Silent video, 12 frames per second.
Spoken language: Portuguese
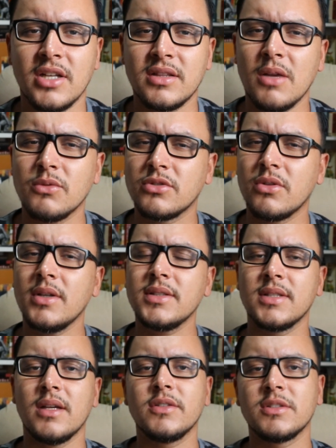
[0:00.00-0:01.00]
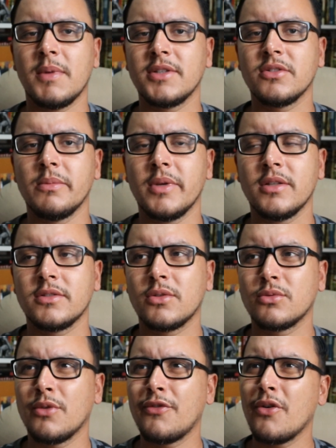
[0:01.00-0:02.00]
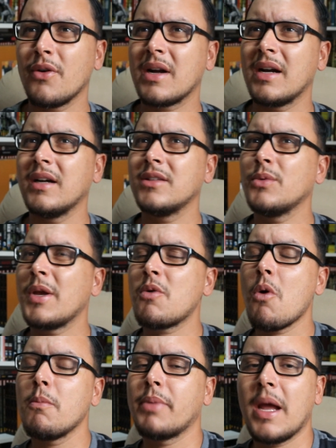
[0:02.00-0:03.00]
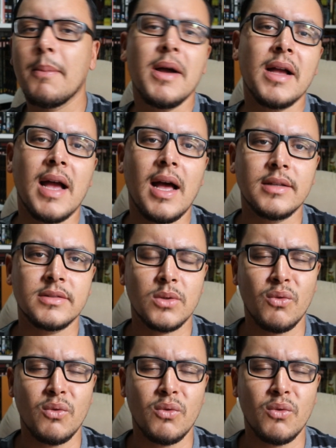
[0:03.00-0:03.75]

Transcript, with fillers: Já tem uns dois anos, mais ou menos, que eu estou focando em comprar mangás.